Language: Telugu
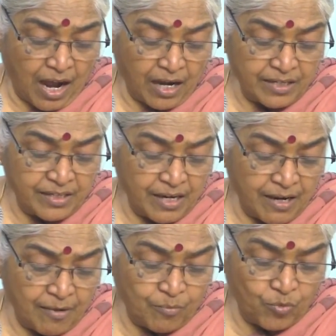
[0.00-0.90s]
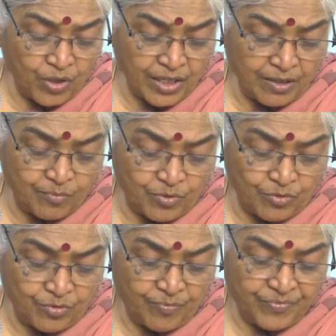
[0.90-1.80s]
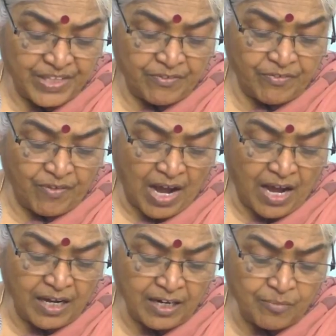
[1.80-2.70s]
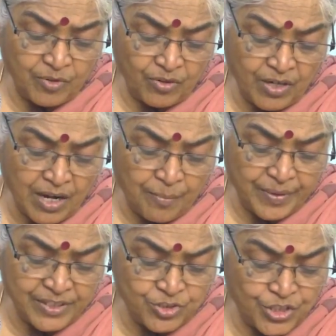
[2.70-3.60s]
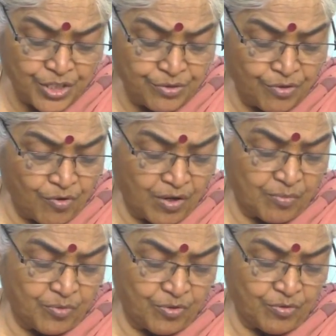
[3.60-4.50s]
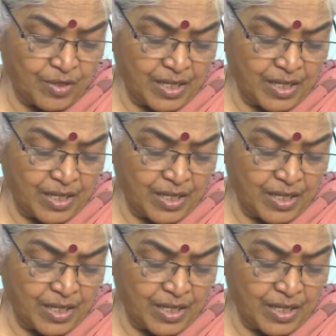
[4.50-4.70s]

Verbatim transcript: ఆజ్ఞా మూలకములు ఇవి వాహకములుగా పనిచేయు లోకములు